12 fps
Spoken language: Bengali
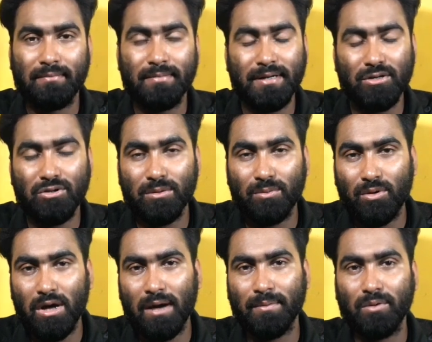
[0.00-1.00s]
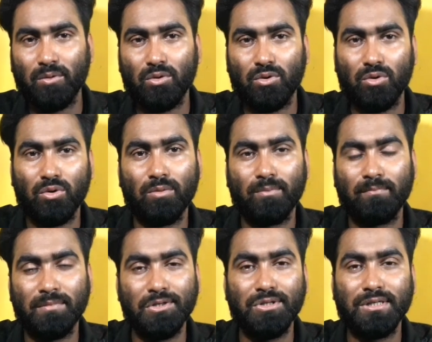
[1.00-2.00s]
ভিডিও দেবো না আমি অন্য
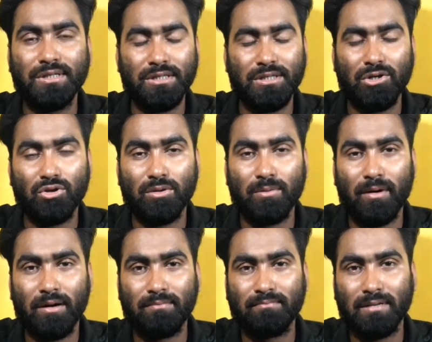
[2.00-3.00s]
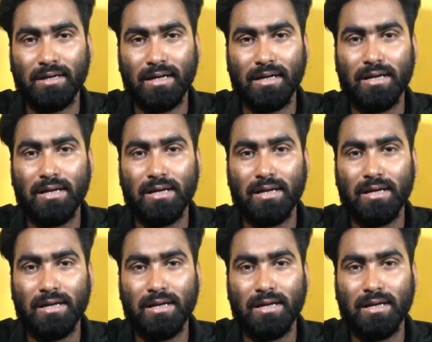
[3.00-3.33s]
মিউজিক টিউজিক অথবা মানে